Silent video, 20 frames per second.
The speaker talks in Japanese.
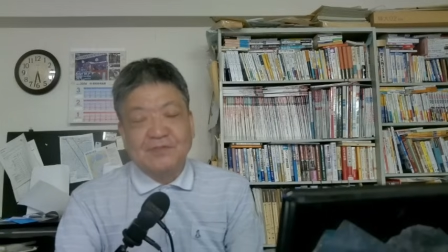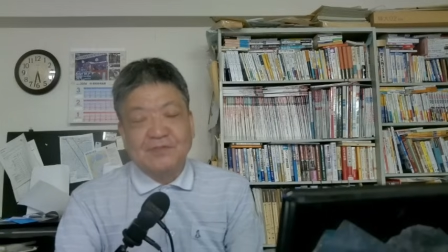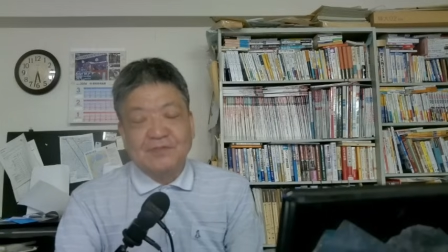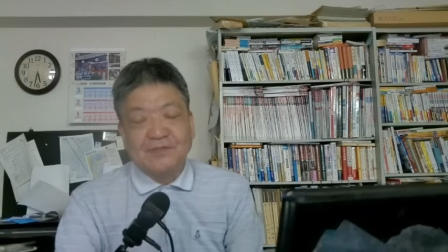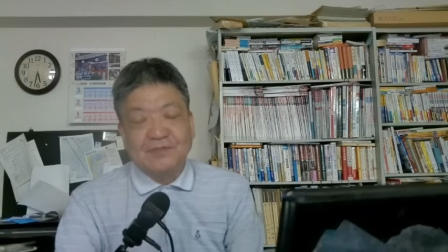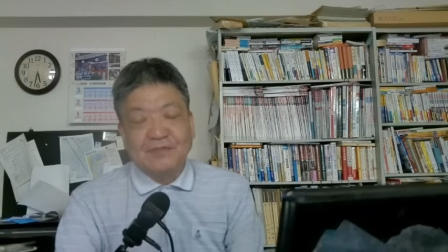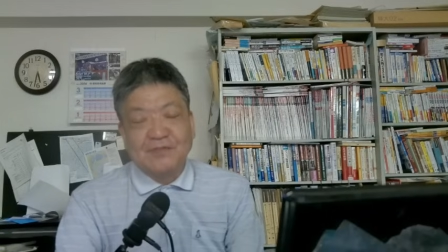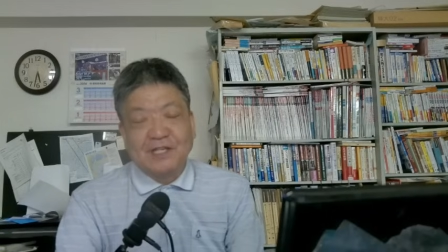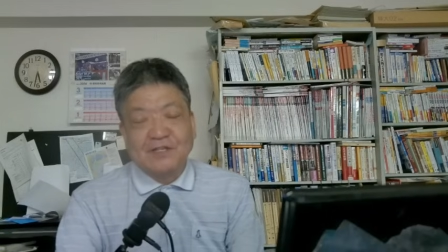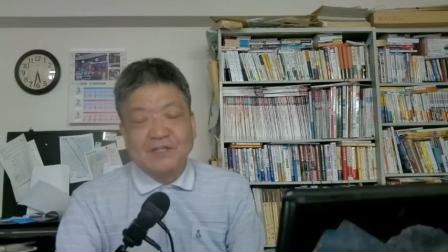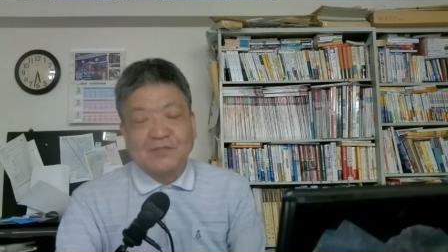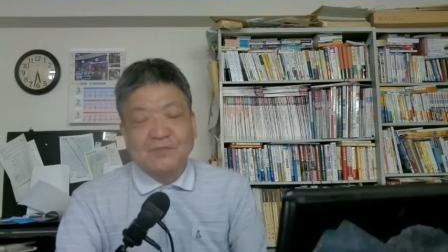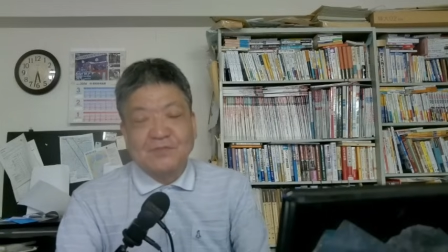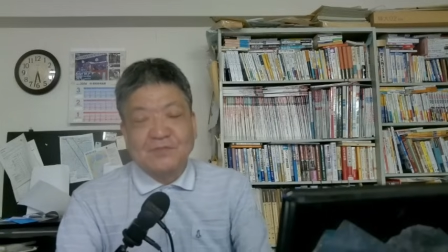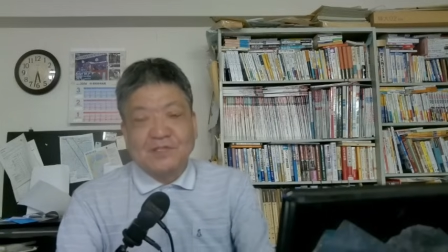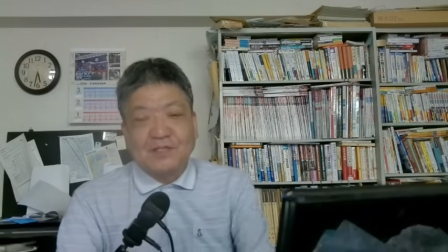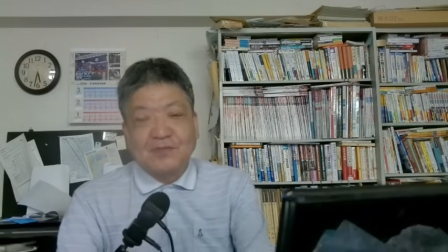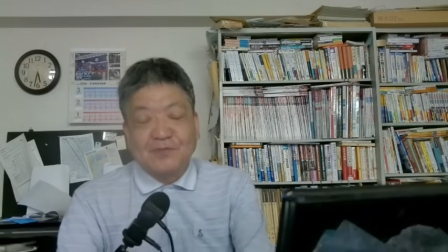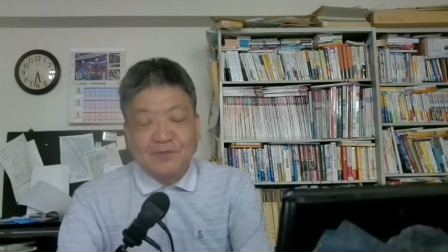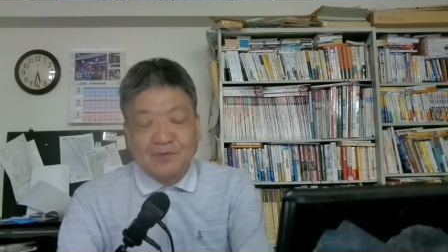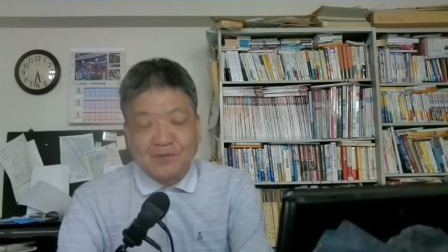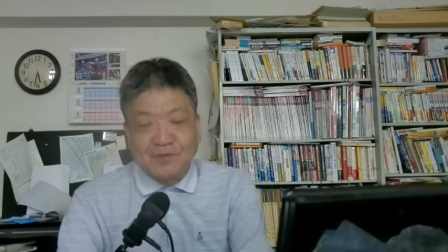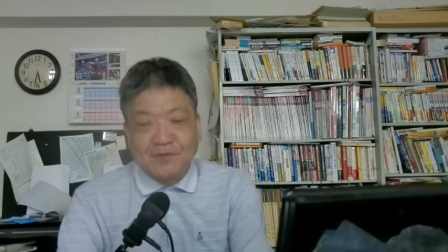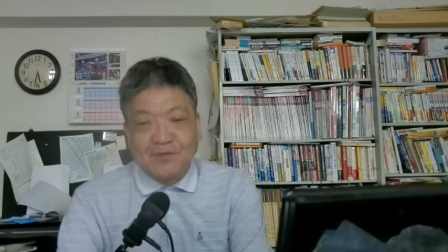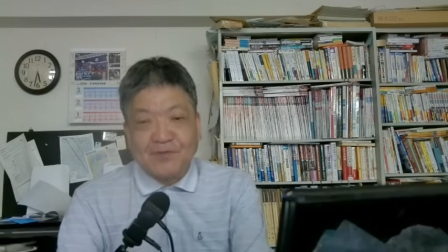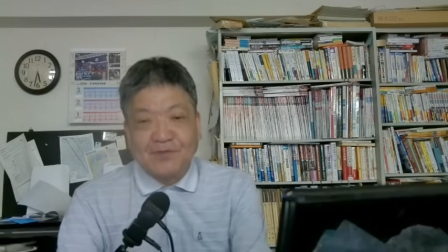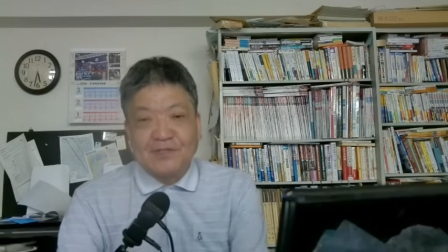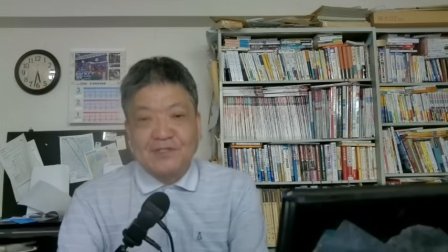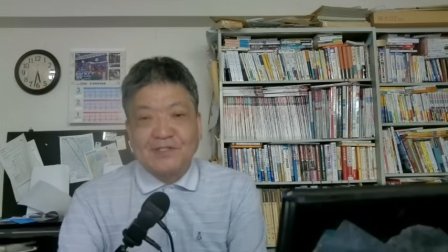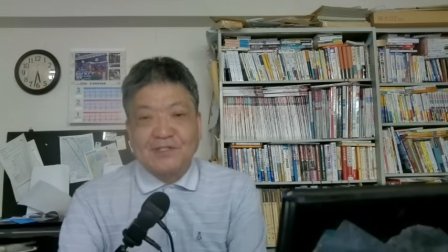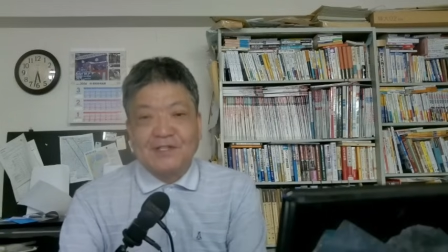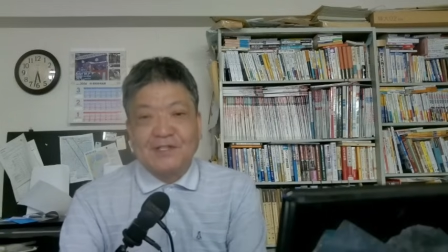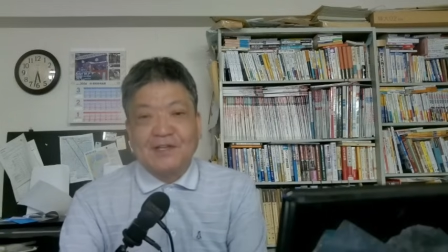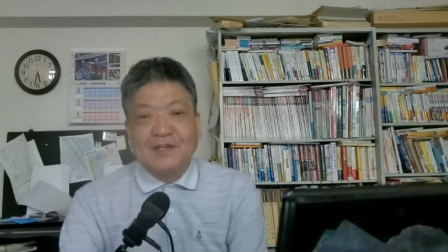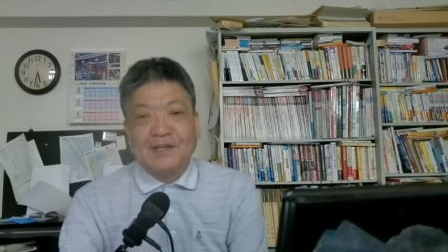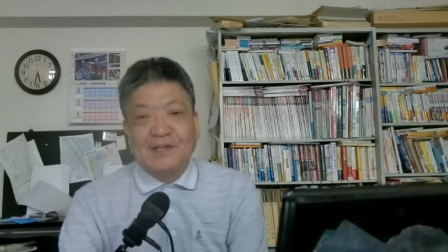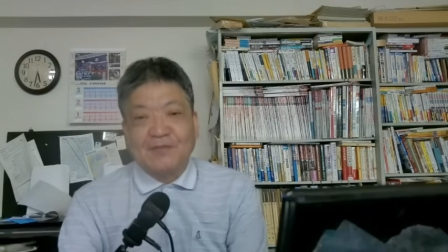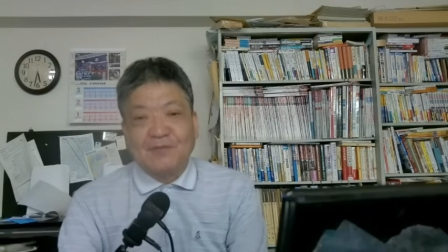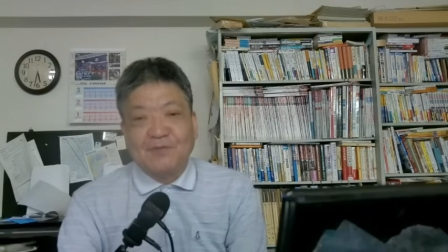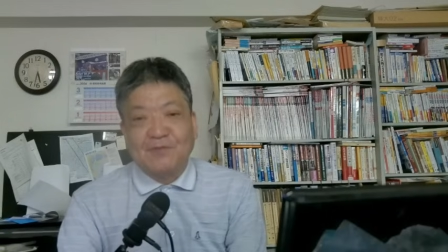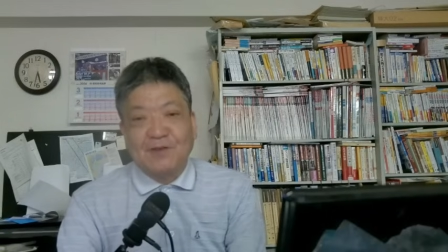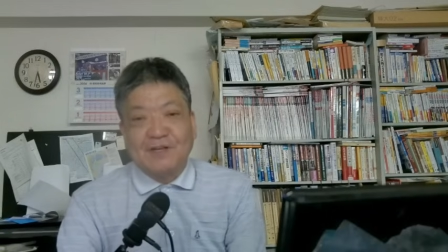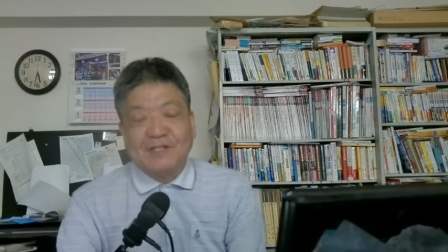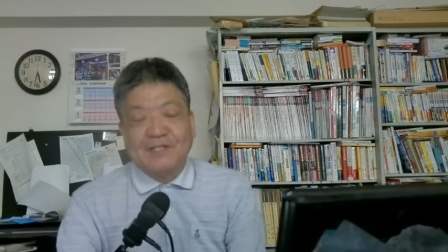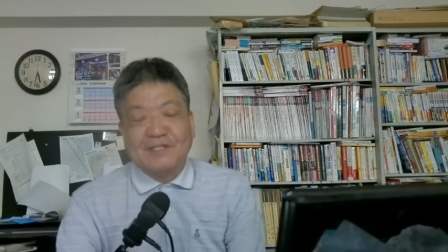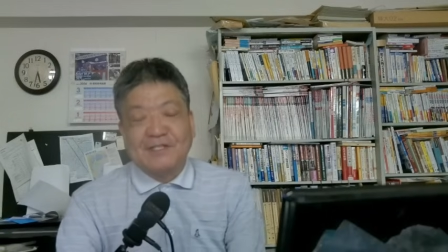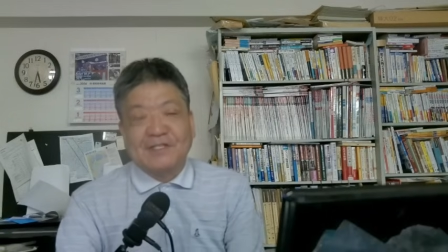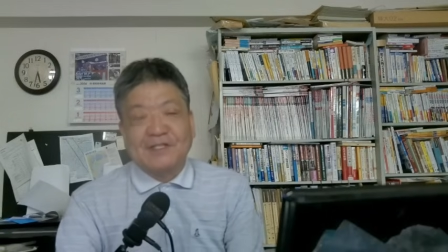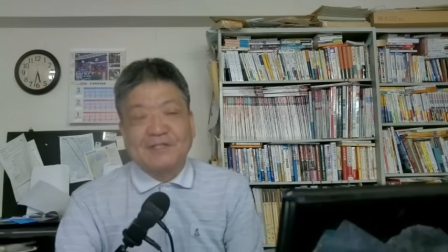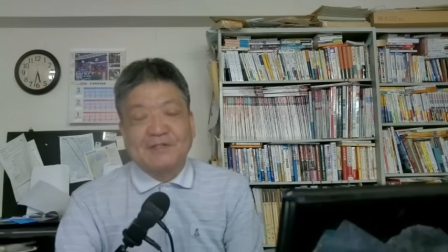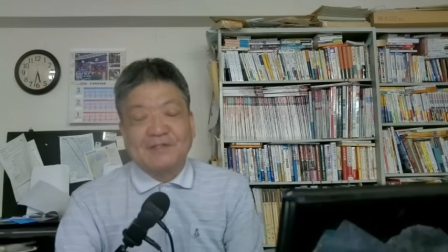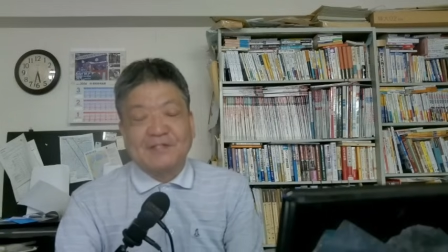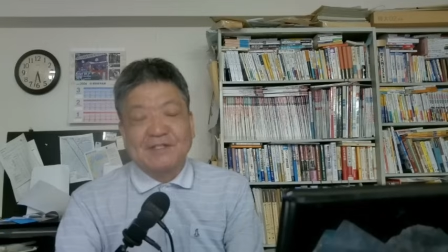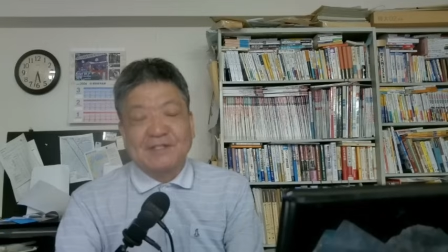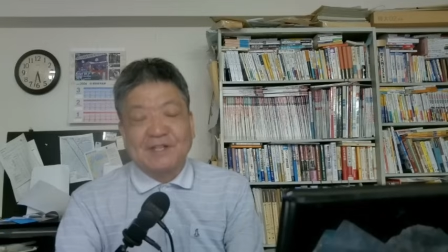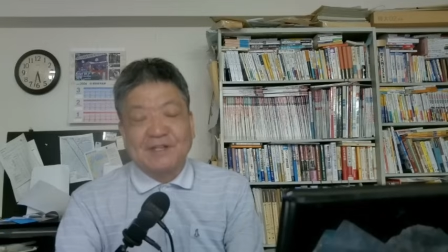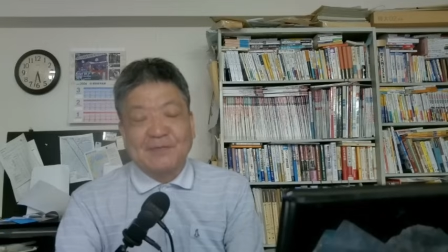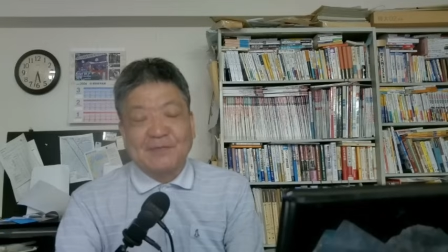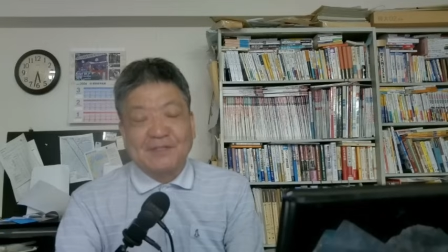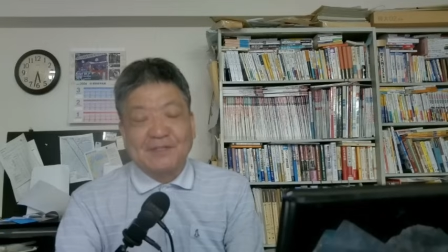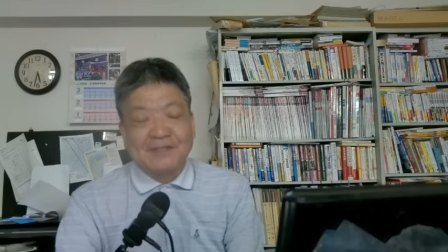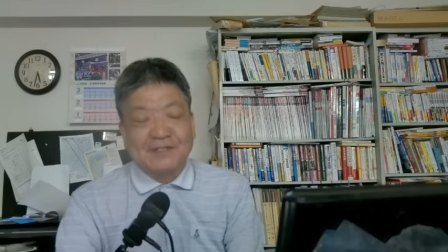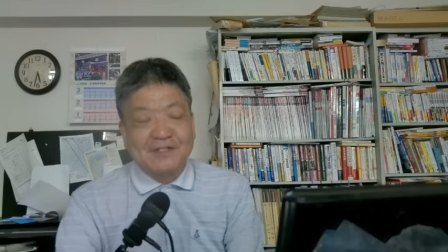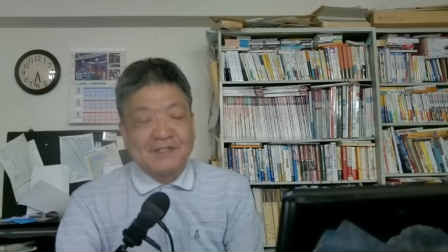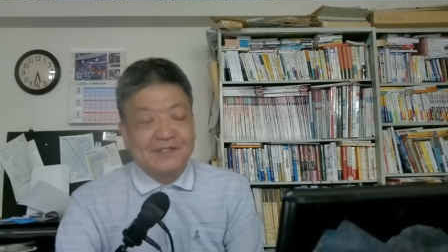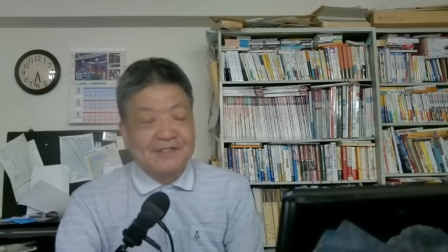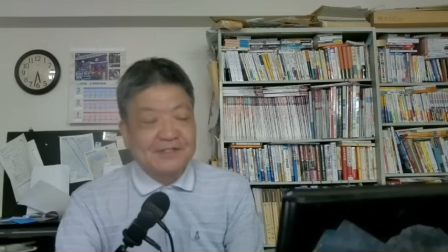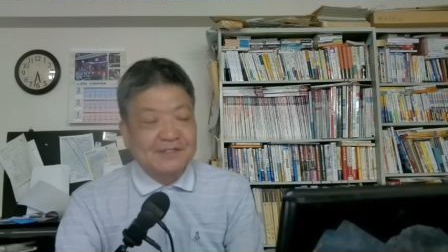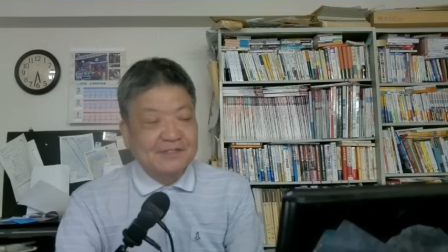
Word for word: お一組30分でちょっとですね、あの、終わらせていただきますんで。